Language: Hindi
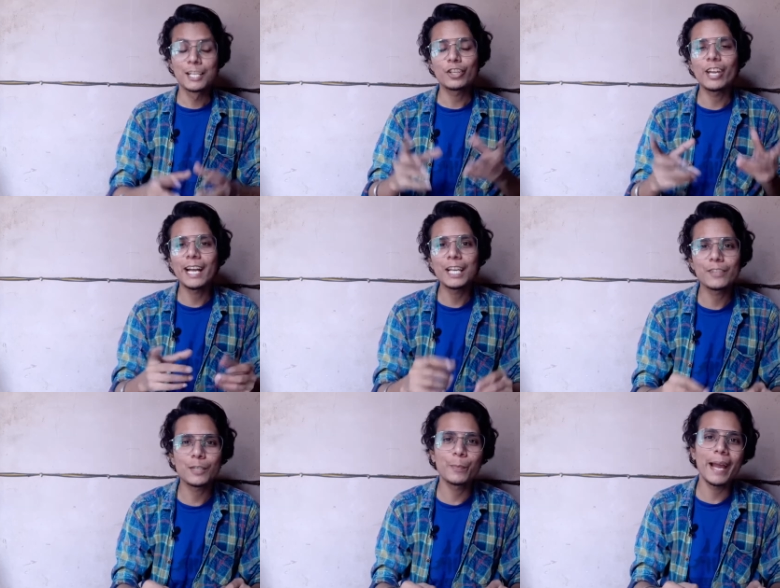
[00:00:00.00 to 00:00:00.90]
सो हे गाइस
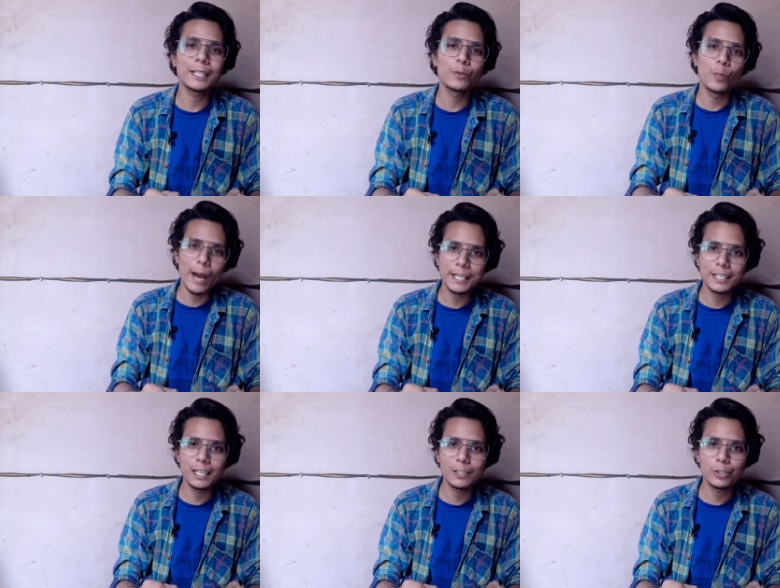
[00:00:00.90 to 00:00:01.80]
वेलकम बैक टू माय
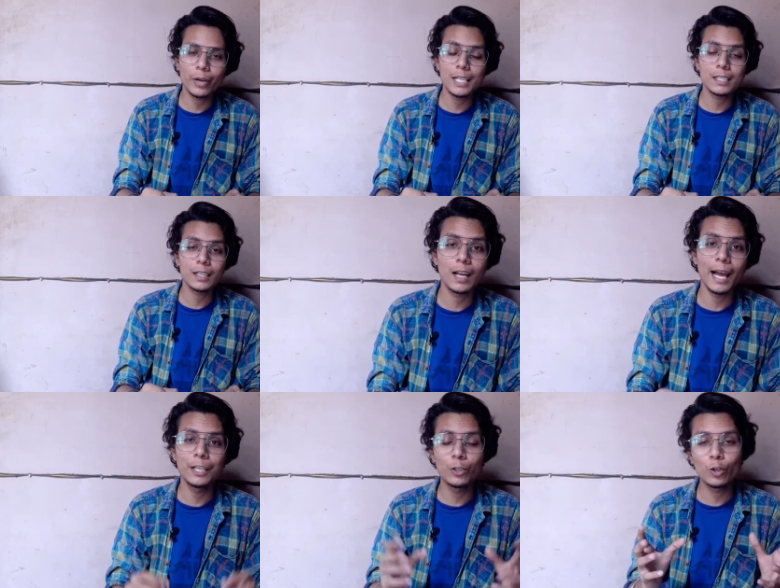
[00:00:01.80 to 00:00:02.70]
चैनल सो गाइस
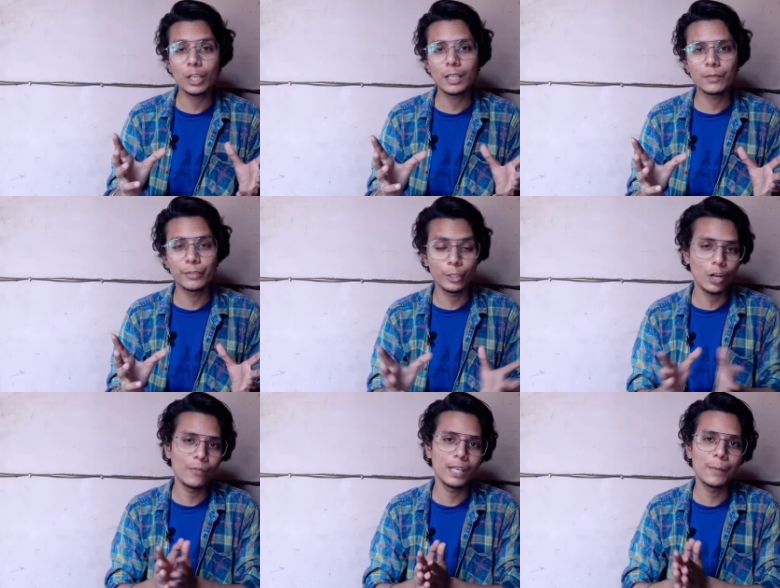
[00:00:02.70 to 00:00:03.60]
आई नो कि वीडियो
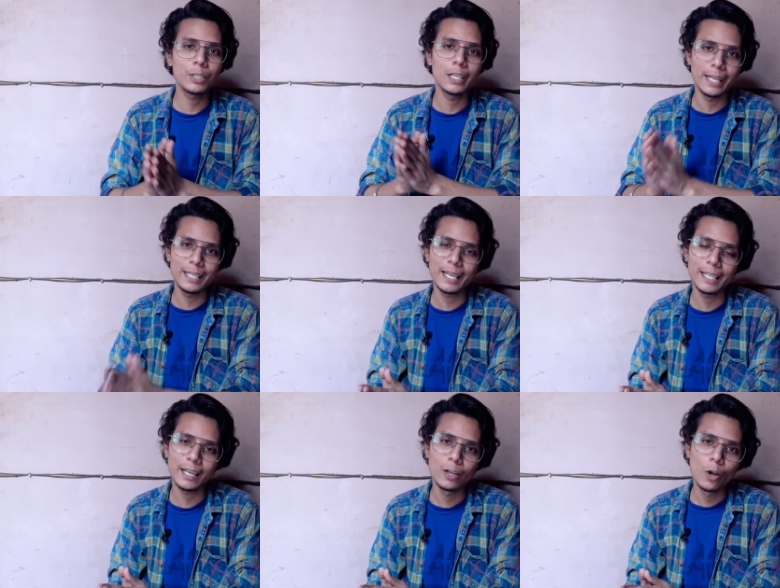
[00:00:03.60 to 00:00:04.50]
काफ़ी टाइम से नहीं आई
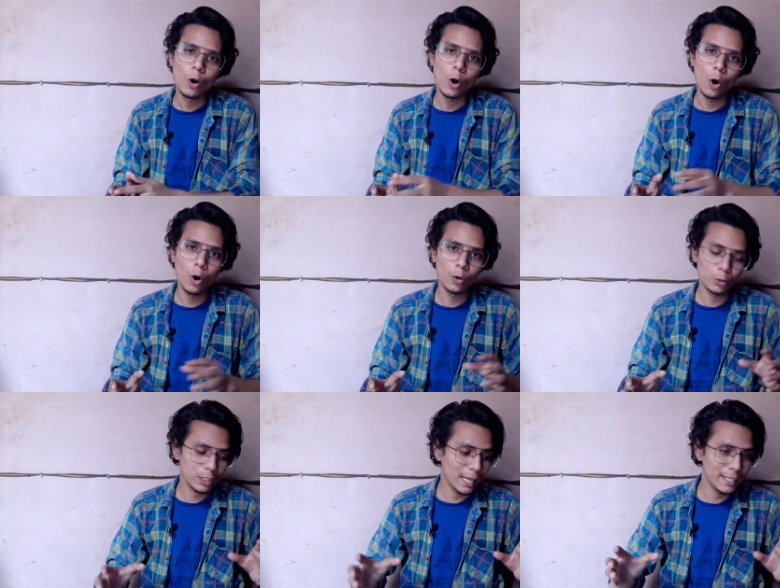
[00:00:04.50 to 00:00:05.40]
है और
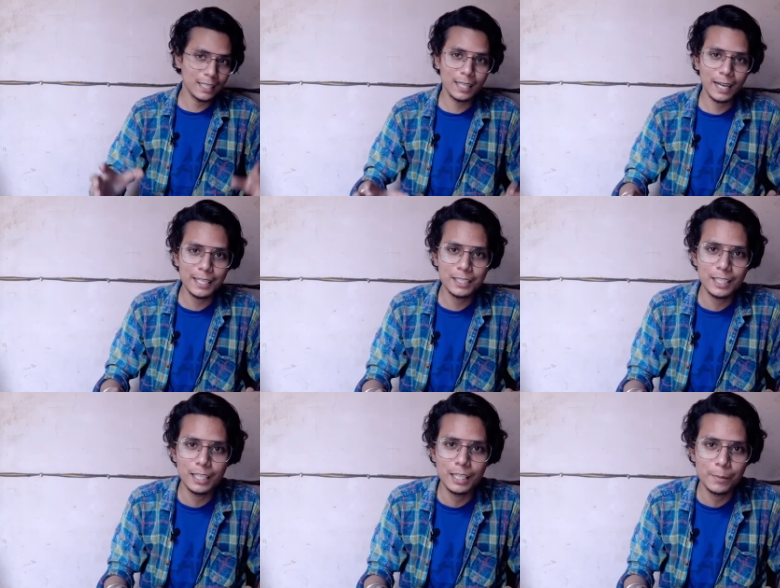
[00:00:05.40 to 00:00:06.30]
उसका रीज़न था गाइस
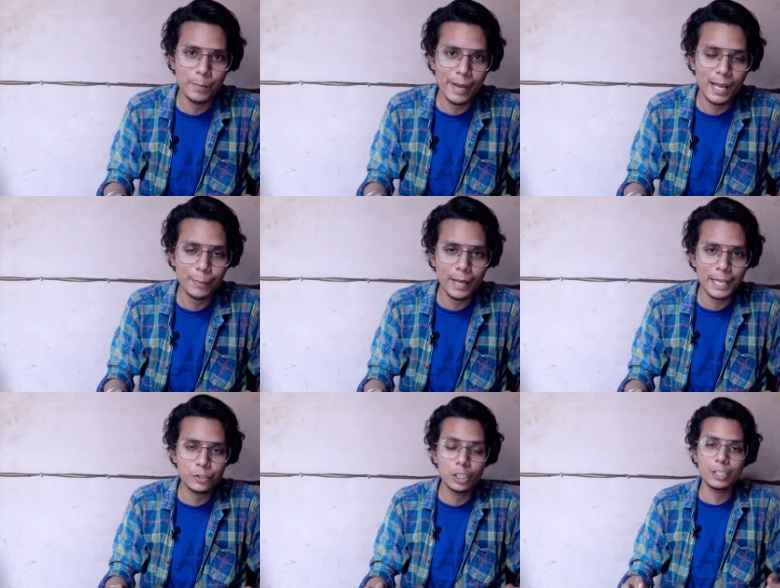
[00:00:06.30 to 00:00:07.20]
कि मैं अपना
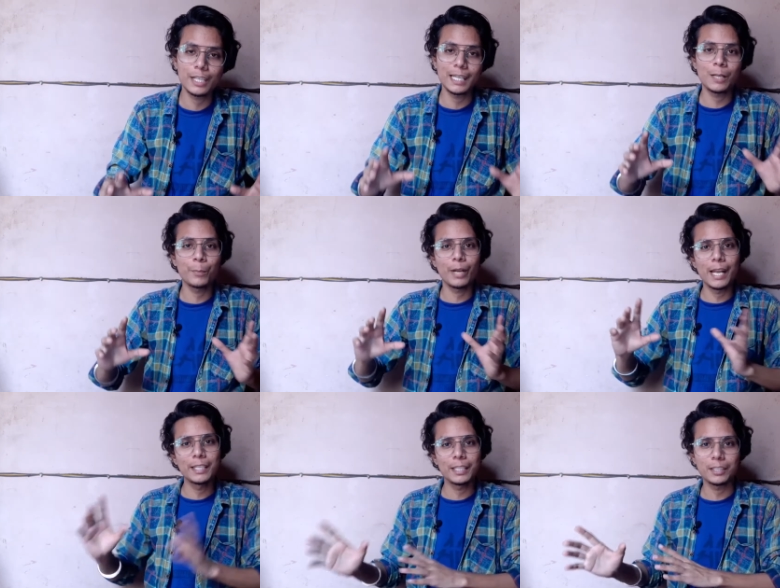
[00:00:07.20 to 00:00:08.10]
एक्चुअली सेटअप
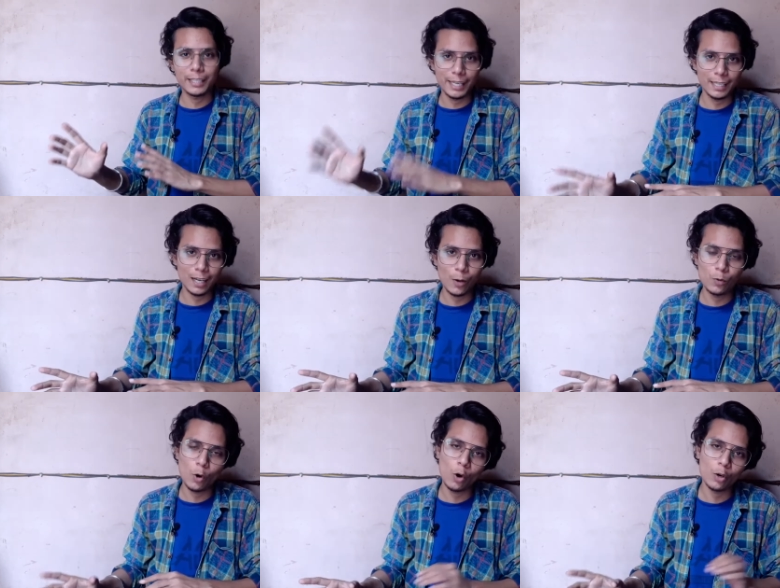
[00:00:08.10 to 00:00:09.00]
बनाने की तैयारी कर रहा हूँ
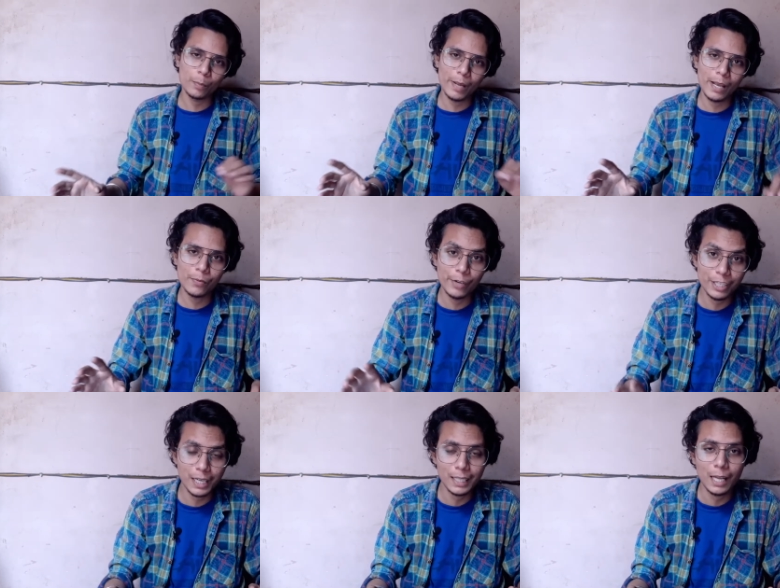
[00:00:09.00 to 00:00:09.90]
और मैं वेट
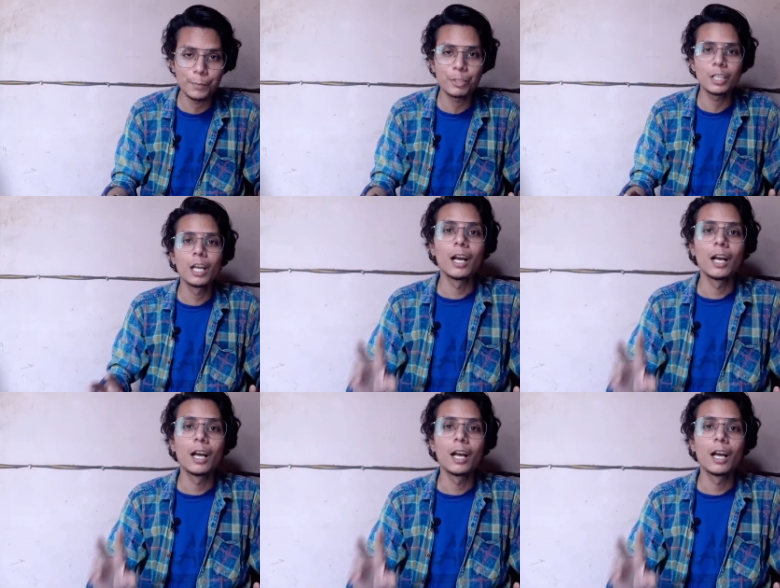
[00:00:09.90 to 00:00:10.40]
कर रहा था अपनी